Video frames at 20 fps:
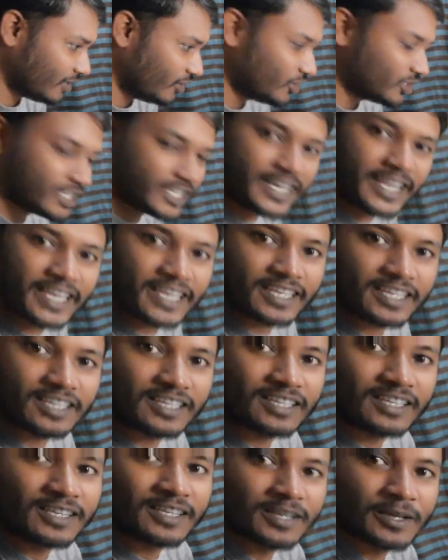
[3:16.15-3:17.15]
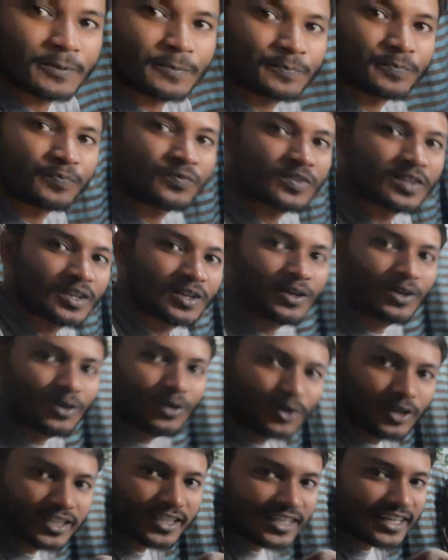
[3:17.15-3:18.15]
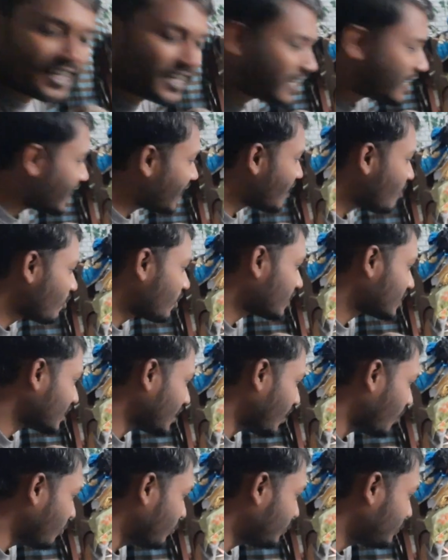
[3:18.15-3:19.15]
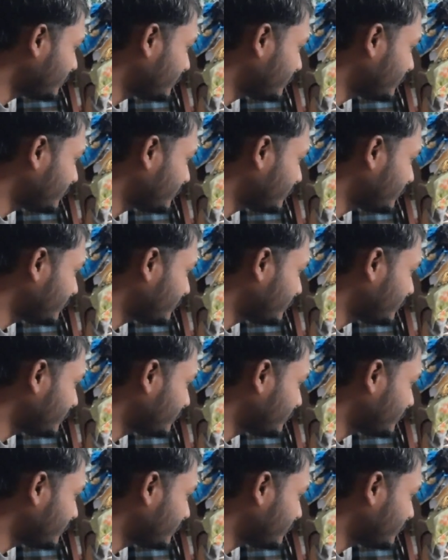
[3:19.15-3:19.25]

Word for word: वैसे नहीं वैसे नहीं खड़ा होके चलाओ